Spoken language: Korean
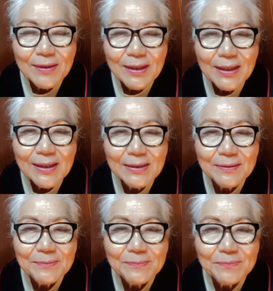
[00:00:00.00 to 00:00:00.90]

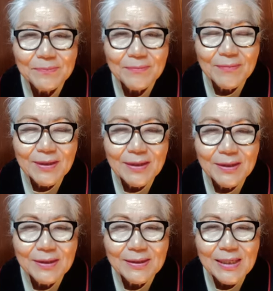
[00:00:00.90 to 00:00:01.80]
하나는
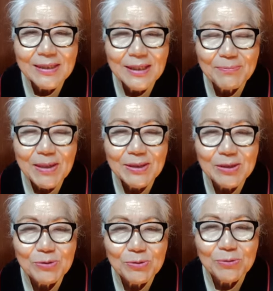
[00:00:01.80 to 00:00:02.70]
자신의
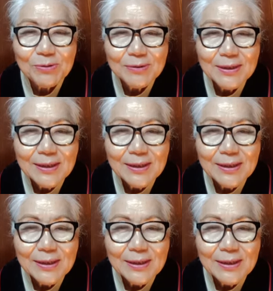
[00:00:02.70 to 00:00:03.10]
발자국이고